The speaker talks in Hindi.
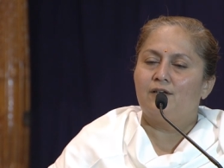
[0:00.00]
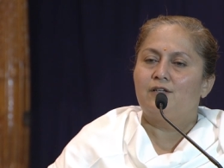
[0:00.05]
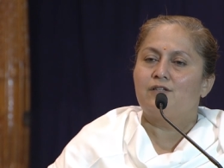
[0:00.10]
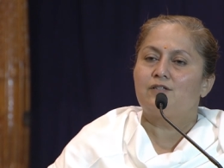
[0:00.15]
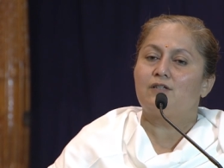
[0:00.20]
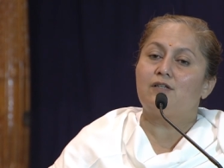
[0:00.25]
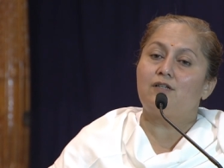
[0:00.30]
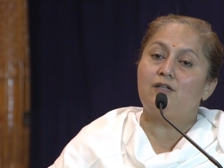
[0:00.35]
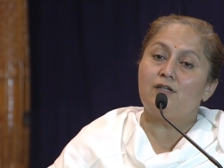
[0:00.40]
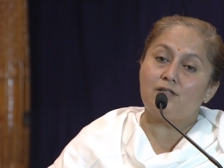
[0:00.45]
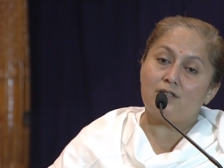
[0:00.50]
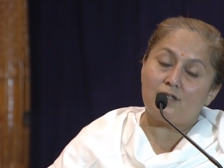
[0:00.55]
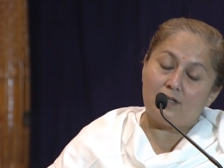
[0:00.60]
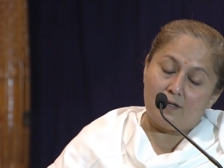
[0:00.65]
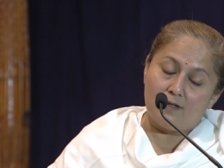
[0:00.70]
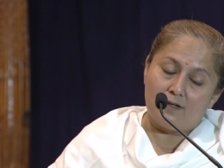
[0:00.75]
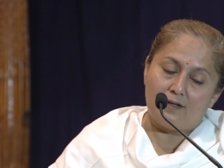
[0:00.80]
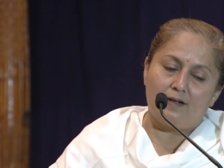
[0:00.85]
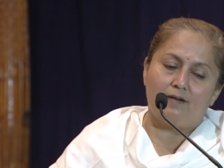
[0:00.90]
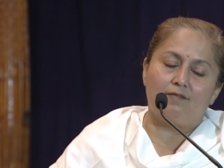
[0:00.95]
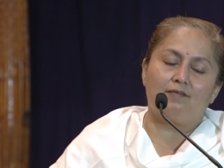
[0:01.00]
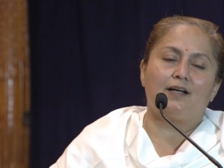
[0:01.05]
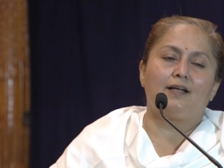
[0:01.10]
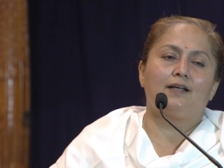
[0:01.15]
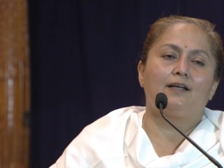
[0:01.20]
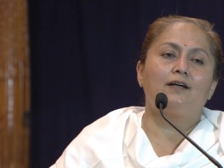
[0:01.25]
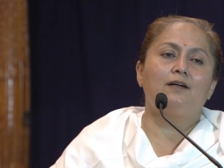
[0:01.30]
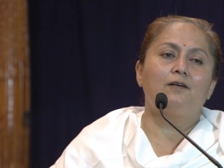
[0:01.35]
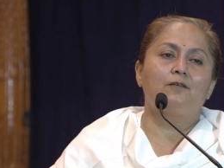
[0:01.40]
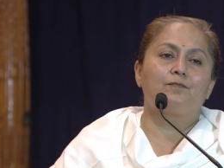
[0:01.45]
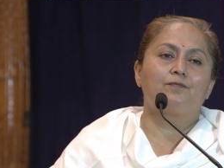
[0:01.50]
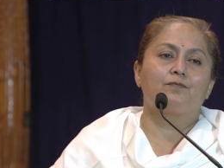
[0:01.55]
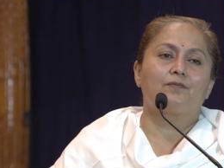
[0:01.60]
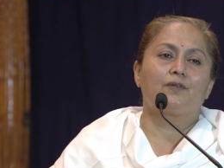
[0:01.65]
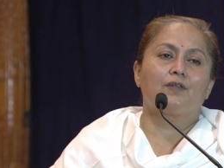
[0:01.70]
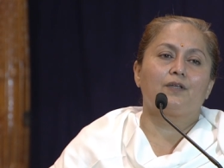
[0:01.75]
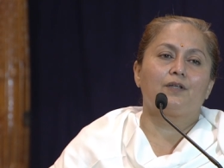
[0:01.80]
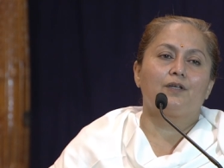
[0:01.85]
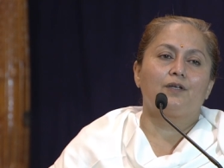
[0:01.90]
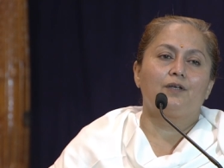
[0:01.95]
सिटी स्कैन करवाया
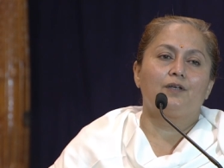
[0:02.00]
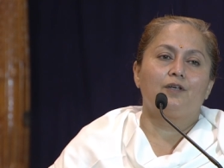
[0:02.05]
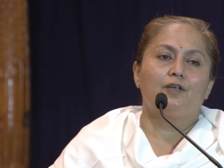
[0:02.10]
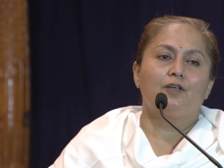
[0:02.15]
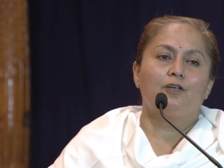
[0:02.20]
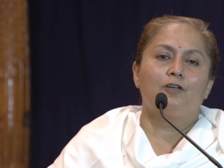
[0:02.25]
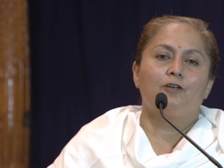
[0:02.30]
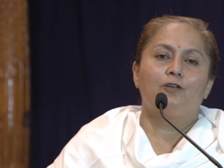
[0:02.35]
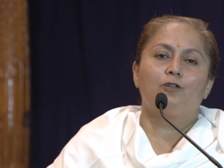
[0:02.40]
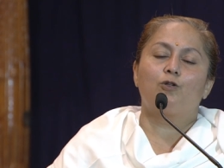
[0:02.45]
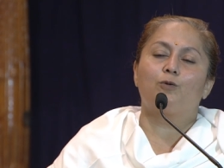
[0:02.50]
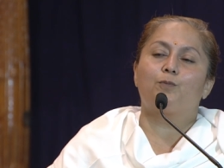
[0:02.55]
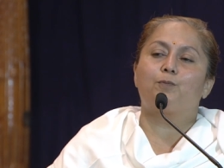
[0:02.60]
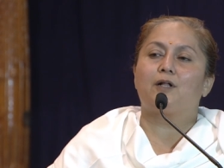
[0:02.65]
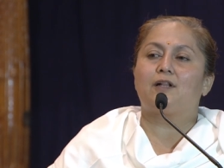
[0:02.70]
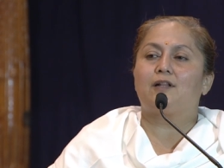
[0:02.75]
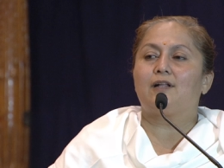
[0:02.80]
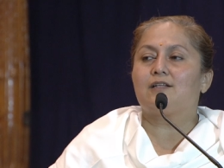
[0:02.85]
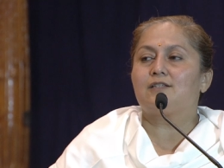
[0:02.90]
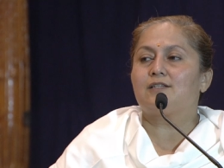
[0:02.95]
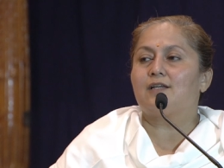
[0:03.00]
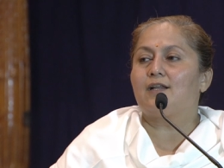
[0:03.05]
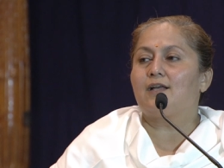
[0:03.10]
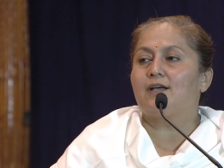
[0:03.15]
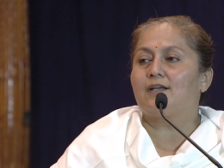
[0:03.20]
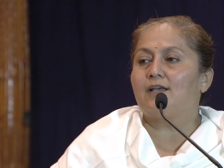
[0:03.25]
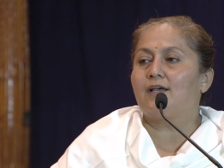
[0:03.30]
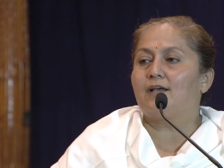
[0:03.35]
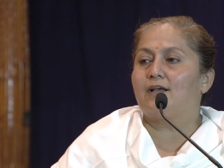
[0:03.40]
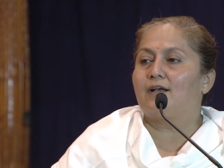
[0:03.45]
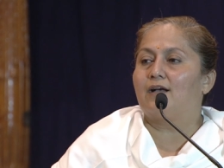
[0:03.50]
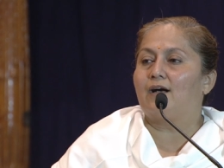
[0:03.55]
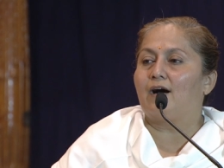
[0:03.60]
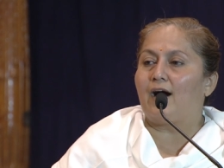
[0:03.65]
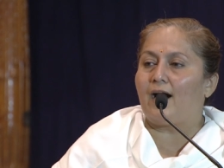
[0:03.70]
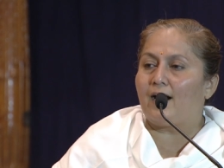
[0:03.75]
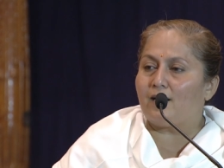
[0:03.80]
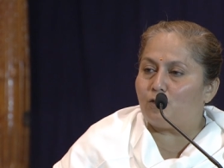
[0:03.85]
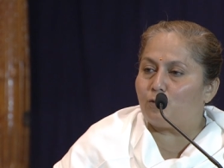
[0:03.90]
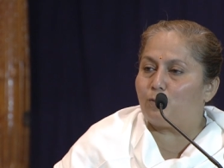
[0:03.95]
तो पता चला कि
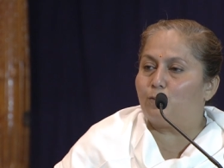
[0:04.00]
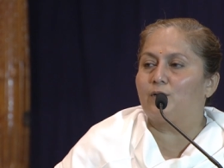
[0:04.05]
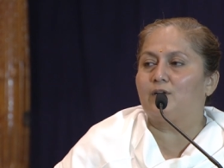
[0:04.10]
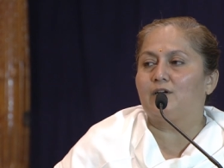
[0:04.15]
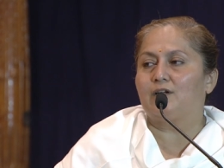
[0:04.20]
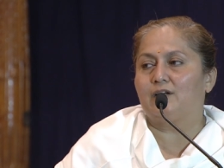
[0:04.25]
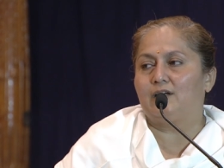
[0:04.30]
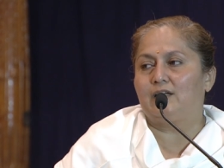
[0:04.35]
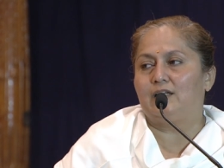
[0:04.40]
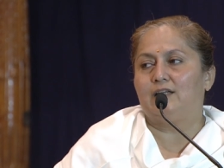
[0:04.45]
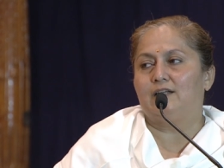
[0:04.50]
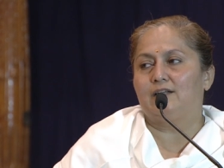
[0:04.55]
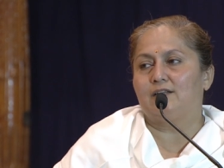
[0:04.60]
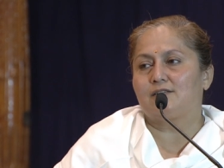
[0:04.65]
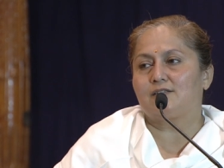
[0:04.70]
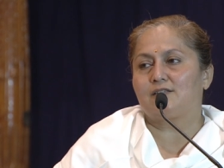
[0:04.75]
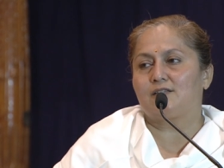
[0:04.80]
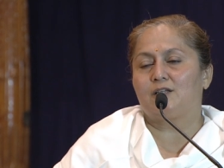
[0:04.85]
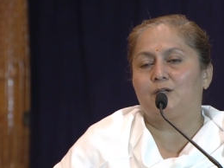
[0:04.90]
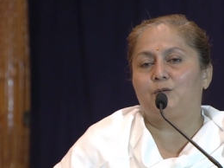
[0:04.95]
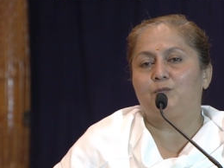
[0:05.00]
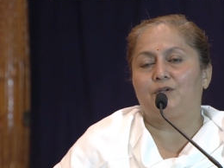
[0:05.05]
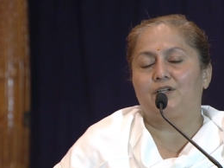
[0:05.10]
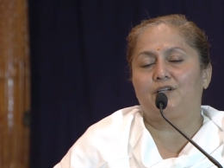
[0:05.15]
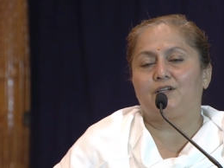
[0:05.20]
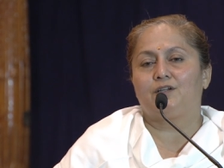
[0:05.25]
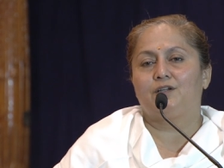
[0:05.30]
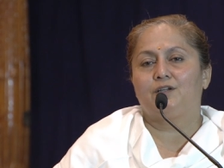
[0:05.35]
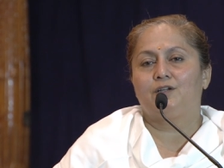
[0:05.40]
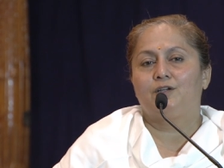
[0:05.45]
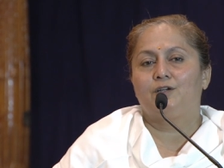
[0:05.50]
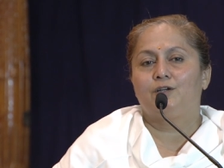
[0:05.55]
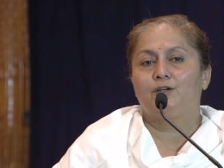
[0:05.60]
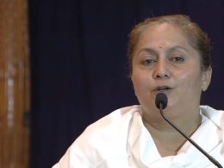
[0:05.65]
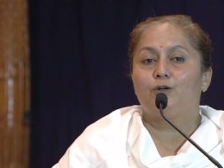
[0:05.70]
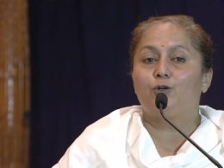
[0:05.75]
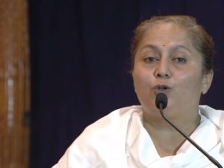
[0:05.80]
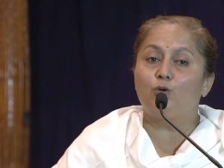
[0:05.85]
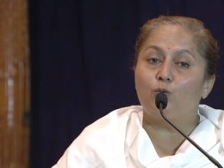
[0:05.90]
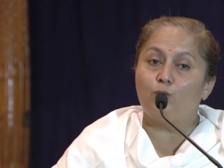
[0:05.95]
गांठ बन गई है सिर में
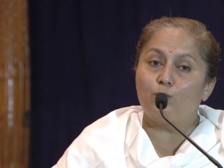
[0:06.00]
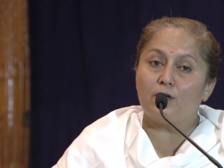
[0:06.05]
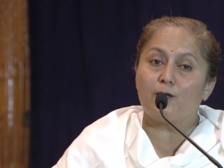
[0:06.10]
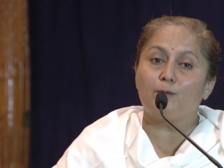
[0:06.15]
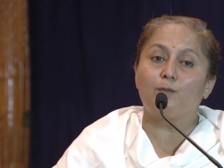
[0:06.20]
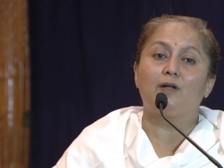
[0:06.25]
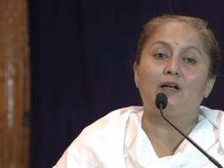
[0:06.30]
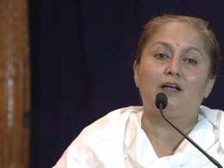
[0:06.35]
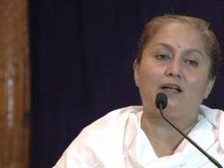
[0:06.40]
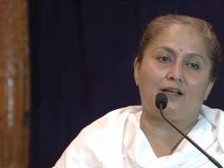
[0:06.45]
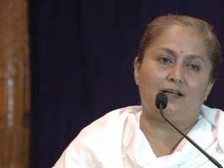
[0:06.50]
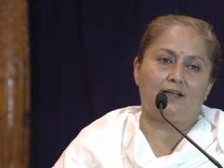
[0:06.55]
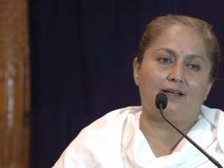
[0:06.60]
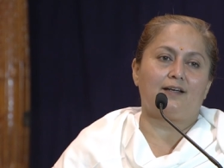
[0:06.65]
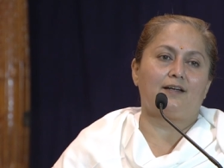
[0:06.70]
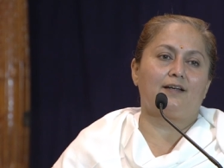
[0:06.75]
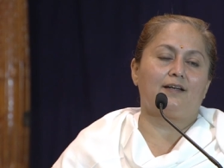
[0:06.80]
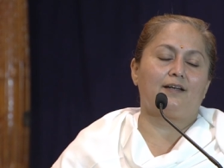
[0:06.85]
ट्यूमर बन गया